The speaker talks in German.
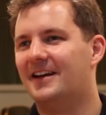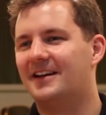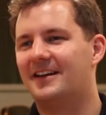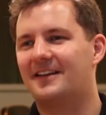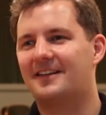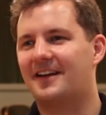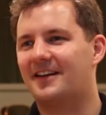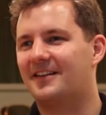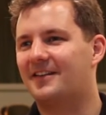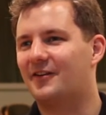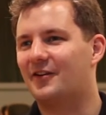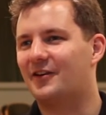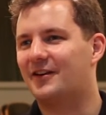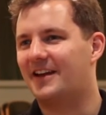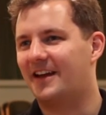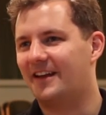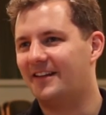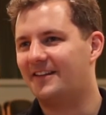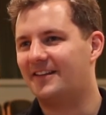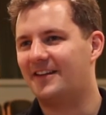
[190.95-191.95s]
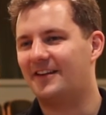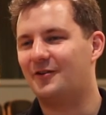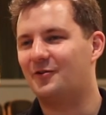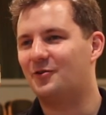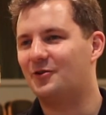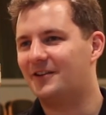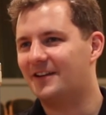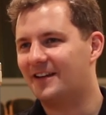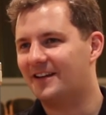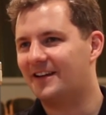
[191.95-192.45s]
das ganze Orchester
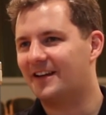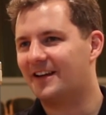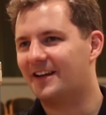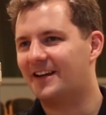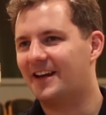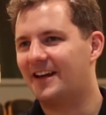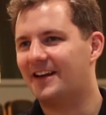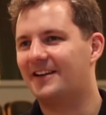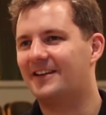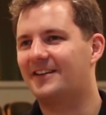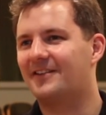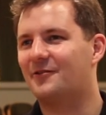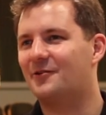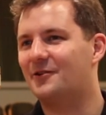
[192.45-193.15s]
und der Dirigent